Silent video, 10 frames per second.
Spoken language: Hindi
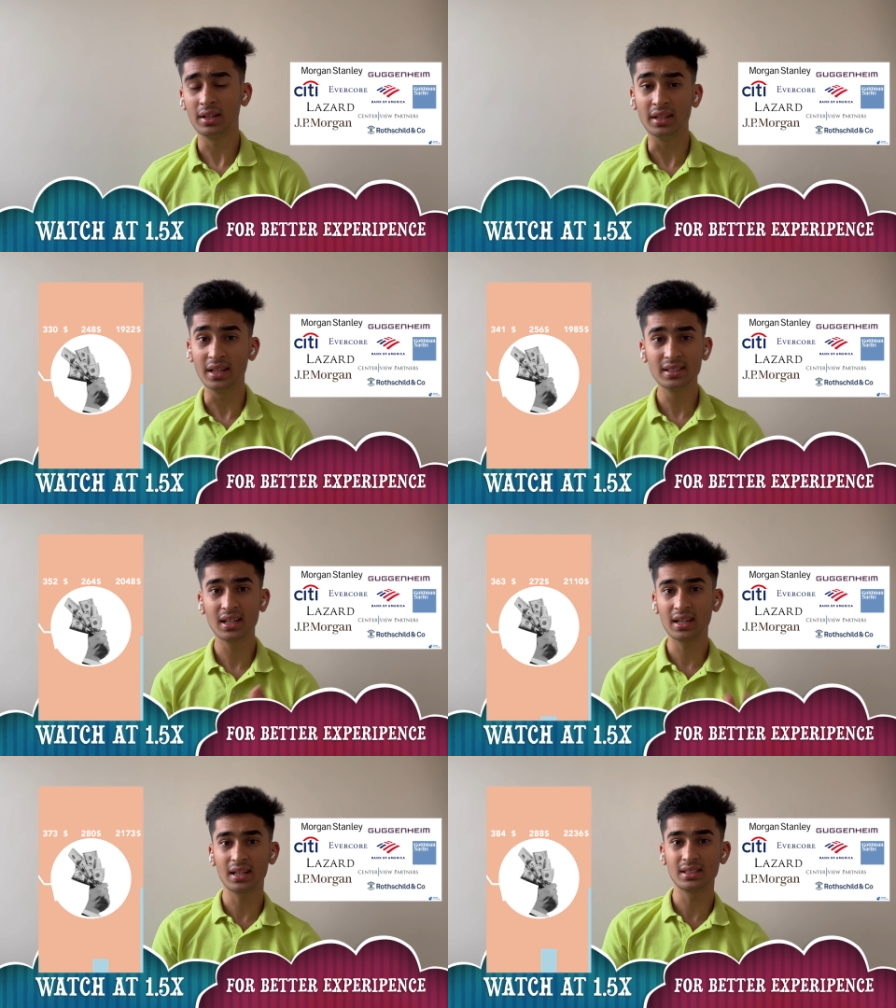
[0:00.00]
ये
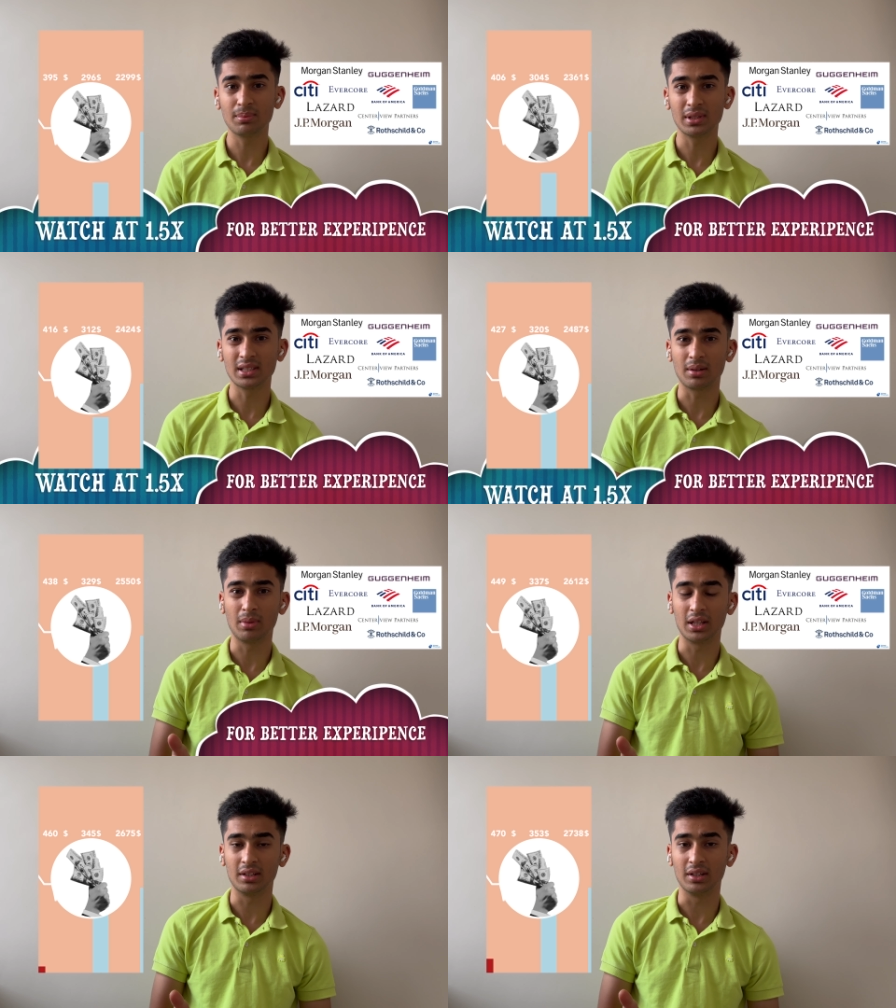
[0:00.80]
सारे कैसे पैसे
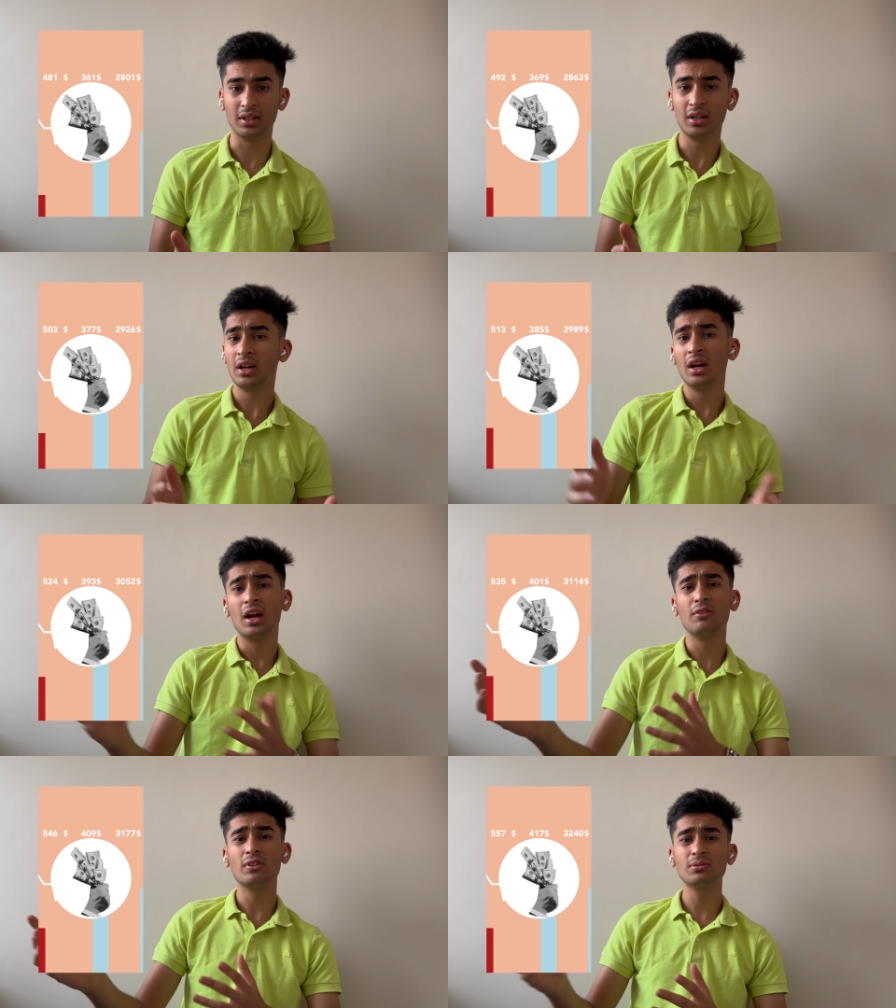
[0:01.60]
कमाते हैं
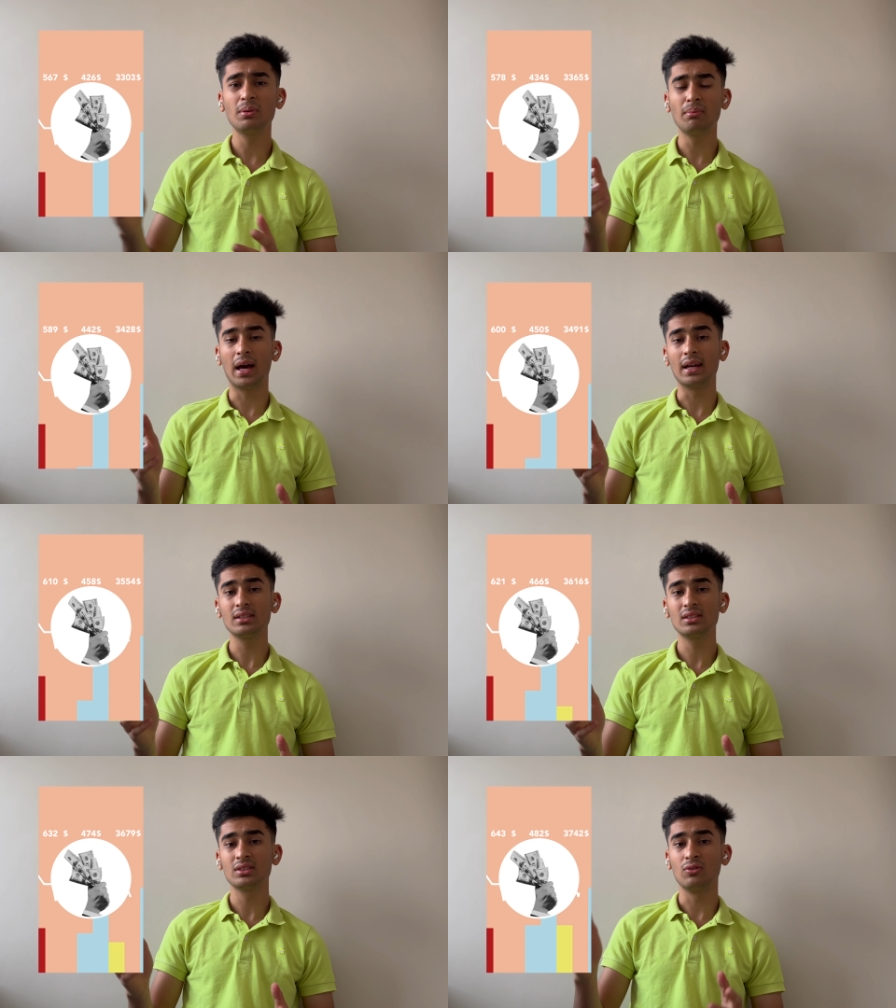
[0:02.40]
इन्वेस्टमेंट
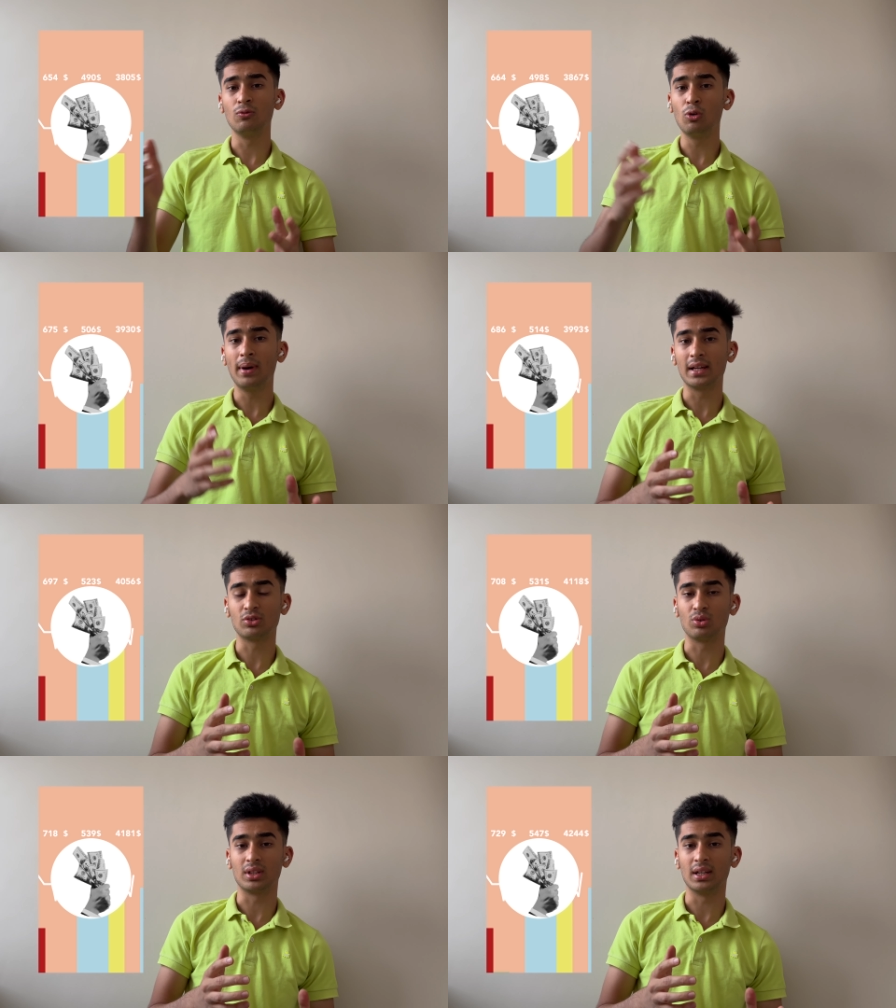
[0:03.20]
बैंक्स वो बैंक्स
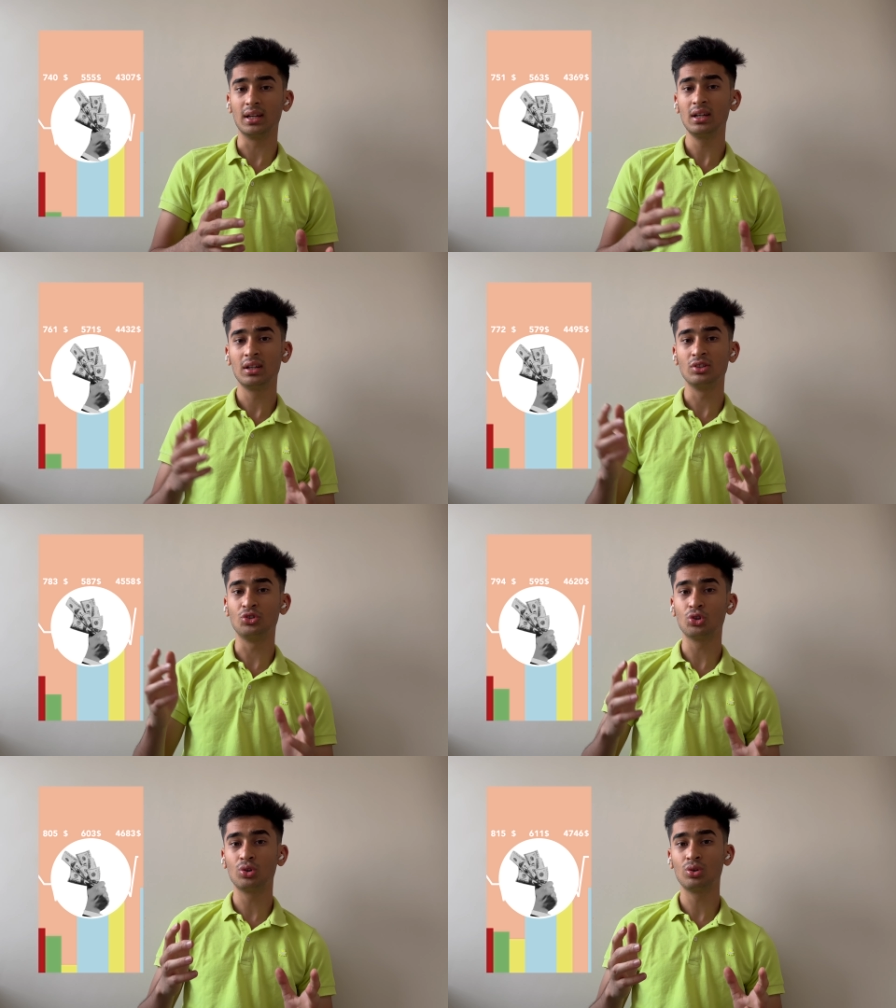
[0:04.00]
होते हैं जो